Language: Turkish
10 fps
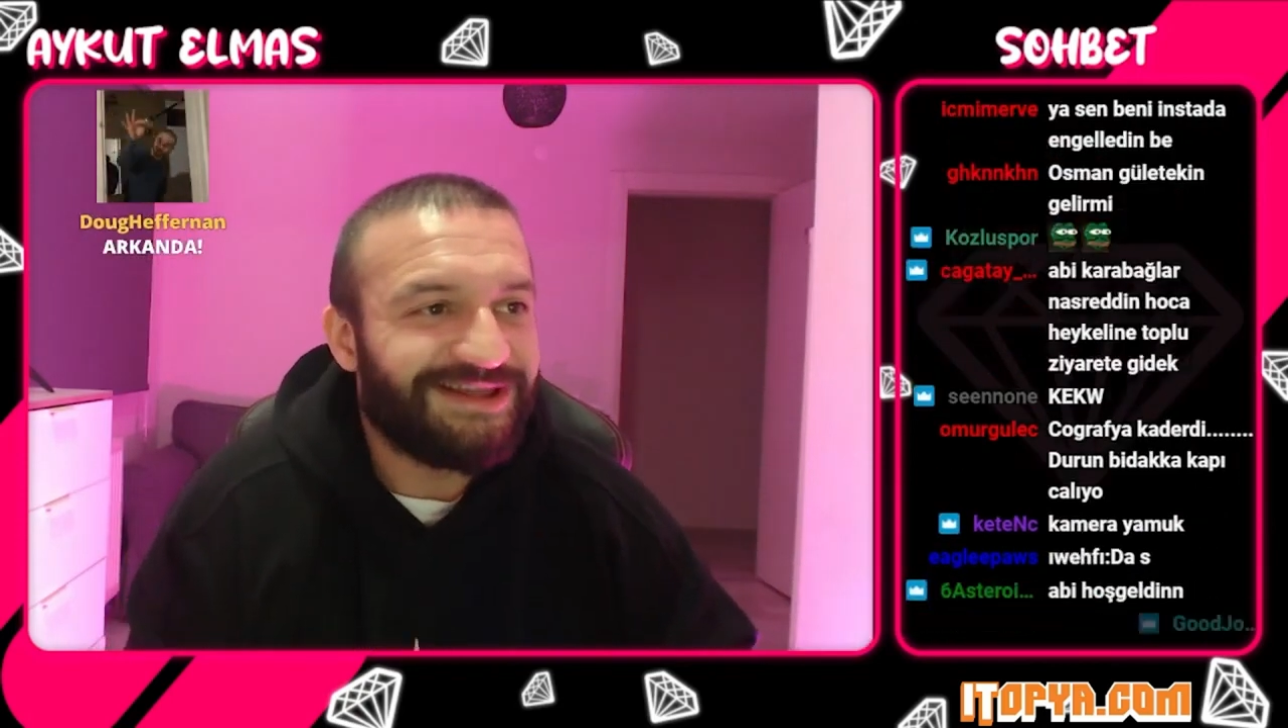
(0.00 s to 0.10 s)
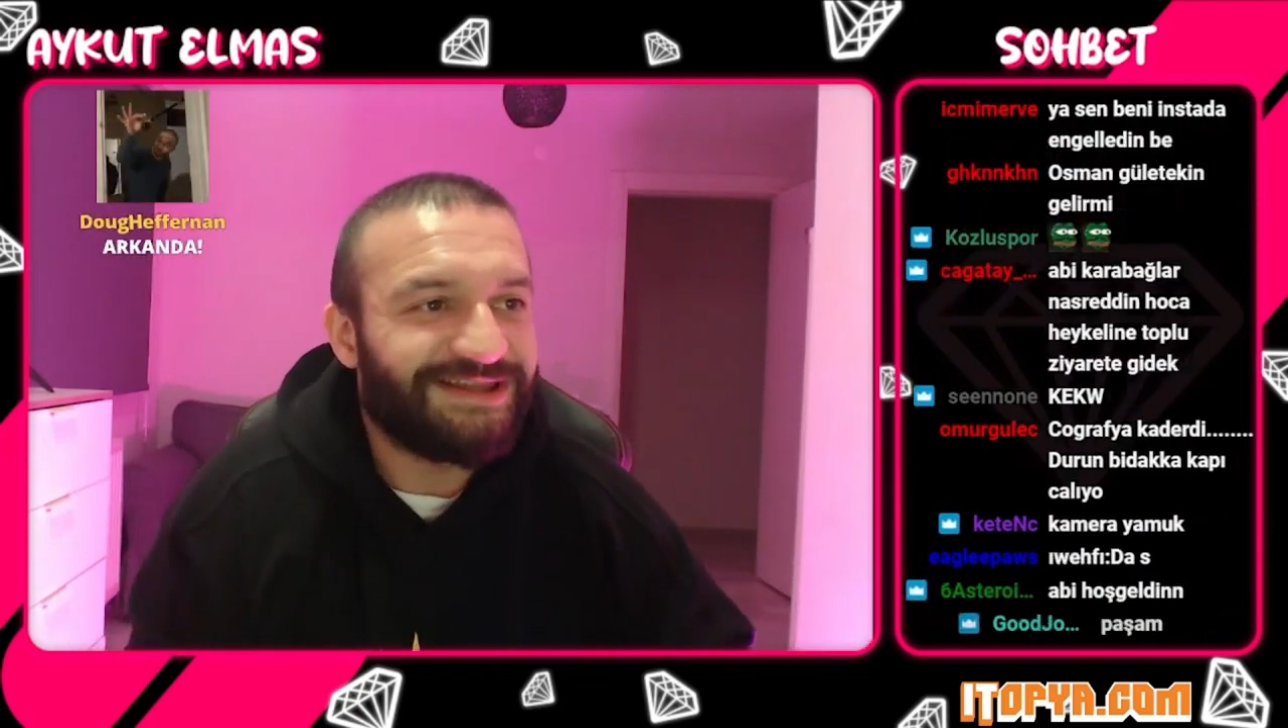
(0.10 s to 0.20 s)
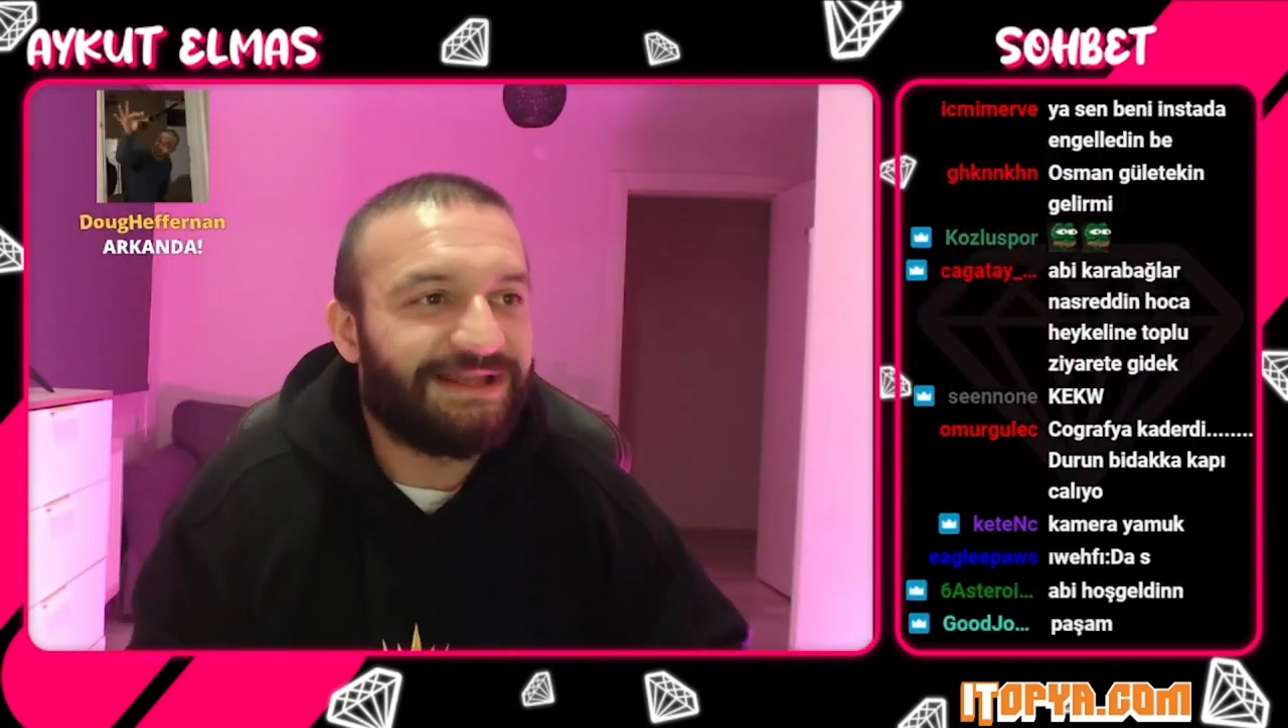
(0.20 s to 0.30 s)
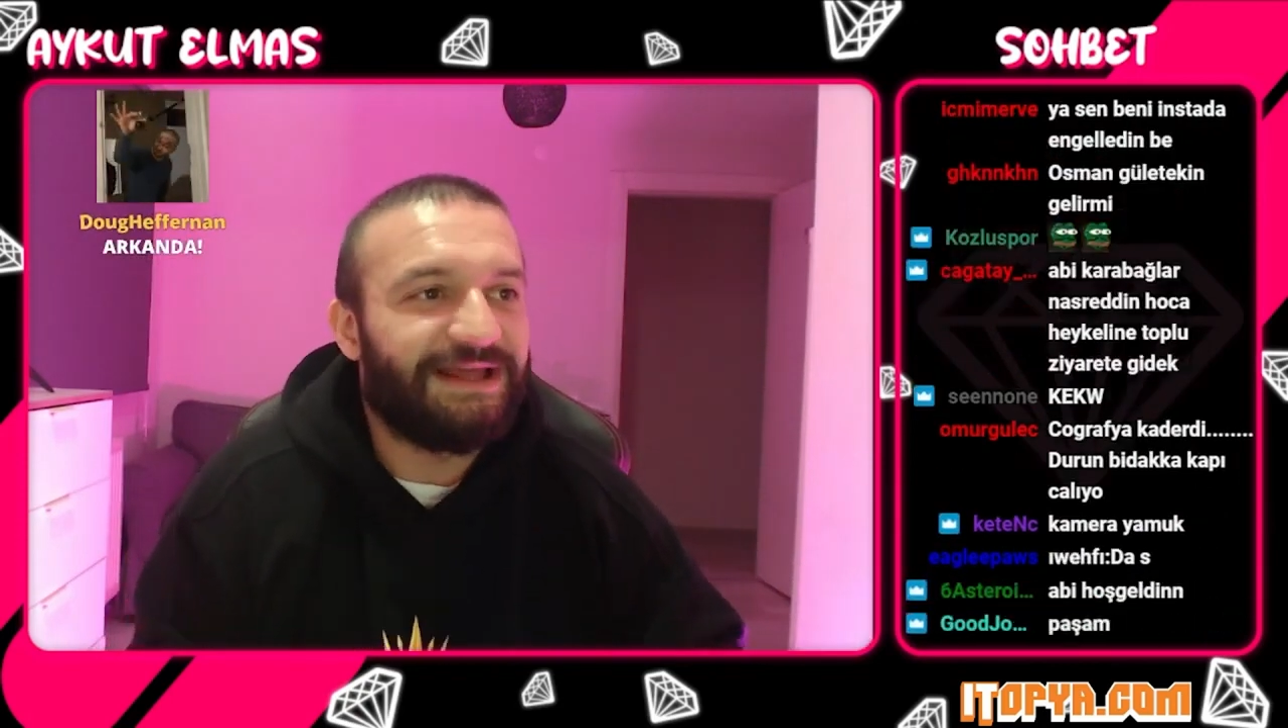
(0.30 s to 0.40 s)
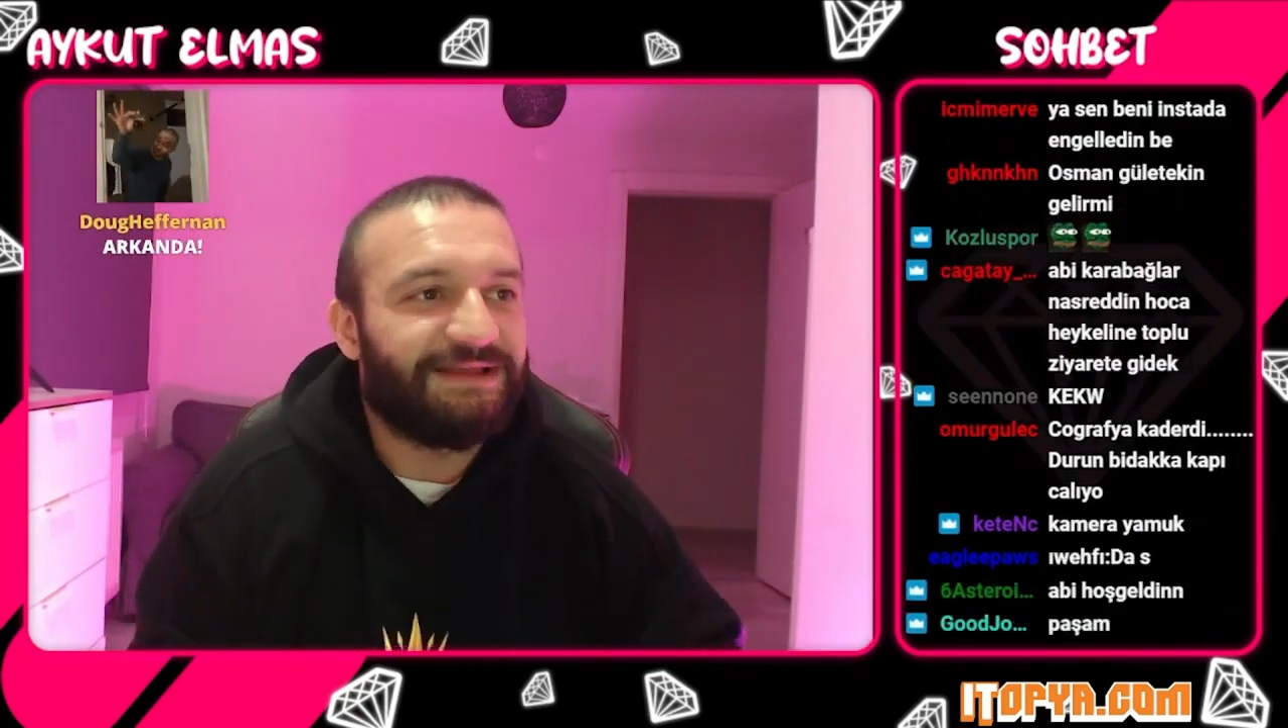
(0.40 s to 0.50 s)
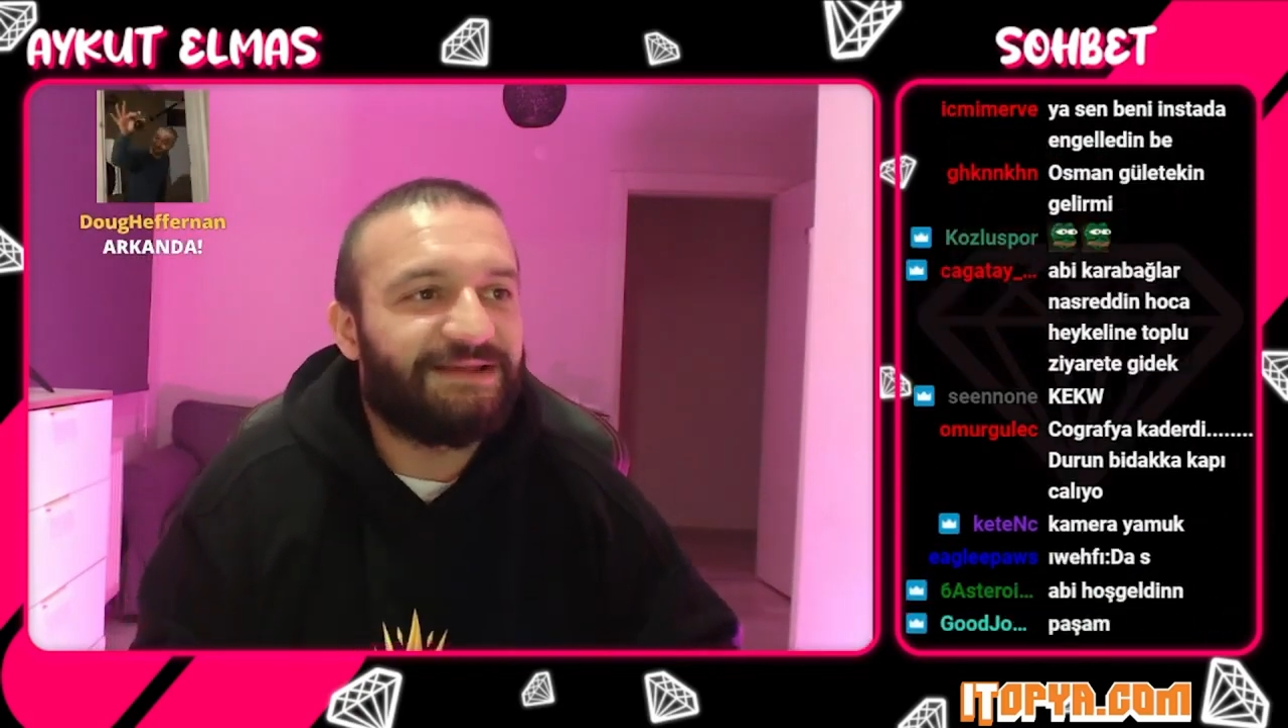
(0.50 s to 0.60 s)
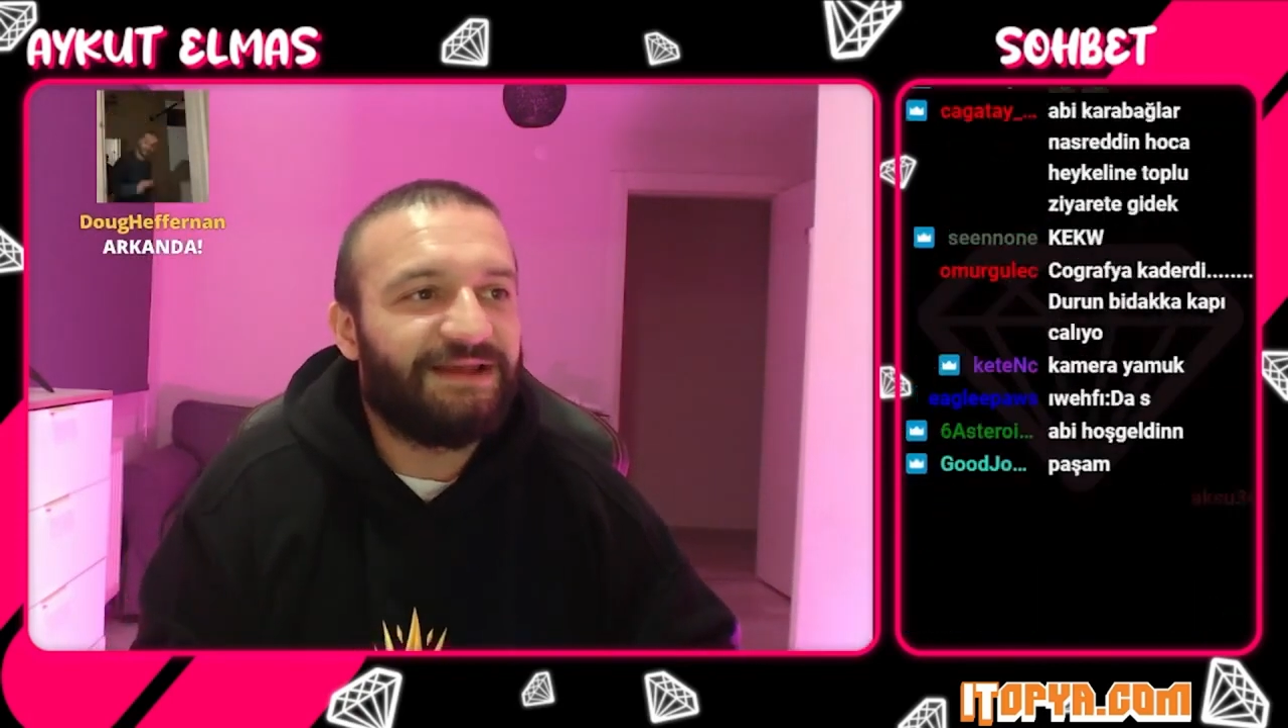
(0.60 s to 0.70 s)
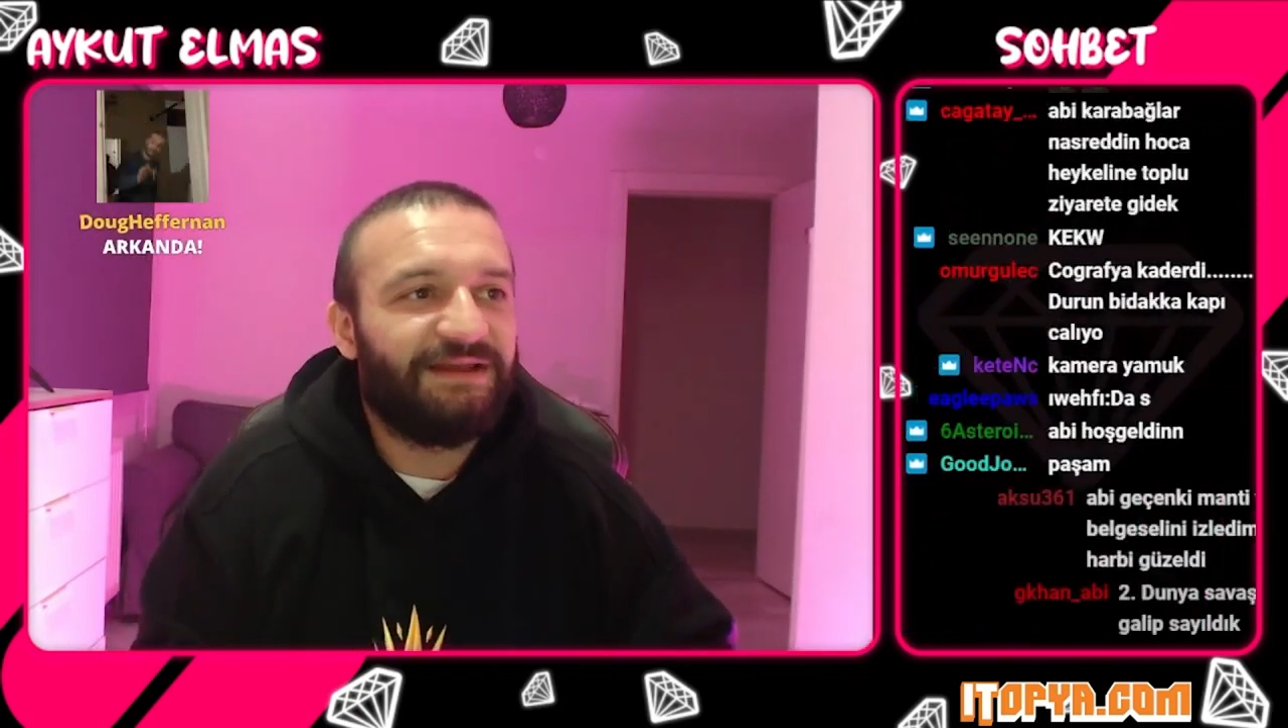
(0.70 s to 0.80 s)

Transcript: İşte neyse